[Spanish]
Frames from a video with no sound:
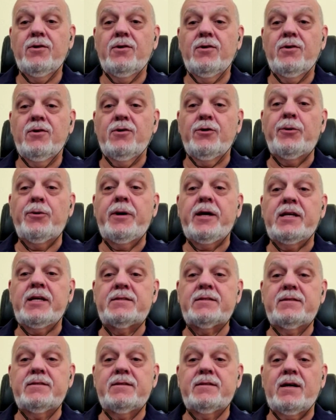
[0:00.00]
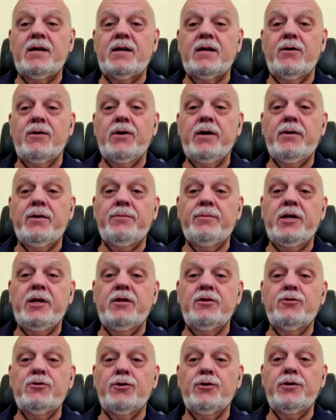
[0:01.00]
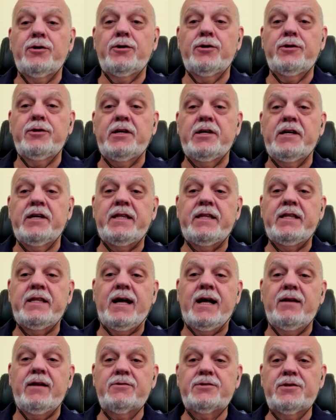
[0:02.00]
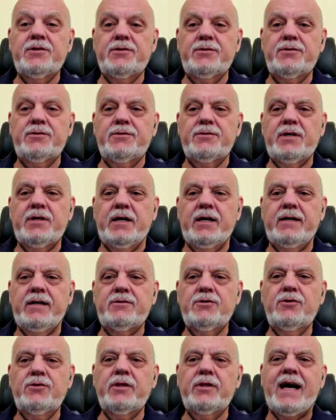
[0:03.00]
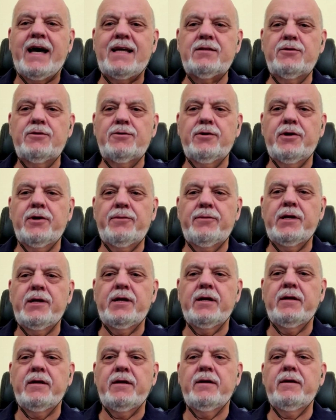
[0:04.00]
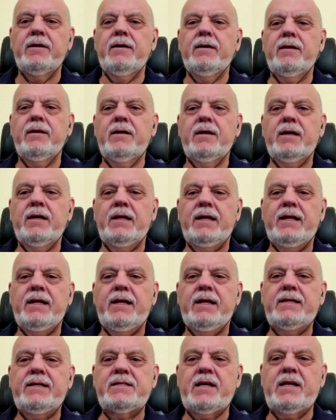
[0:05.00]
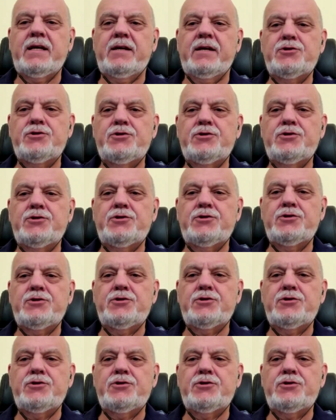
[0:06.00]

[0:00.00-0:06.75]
no ves, ahora viene todo en digital, ¿no es cierto? O sea, que son datos que vienen en este ancho de banda.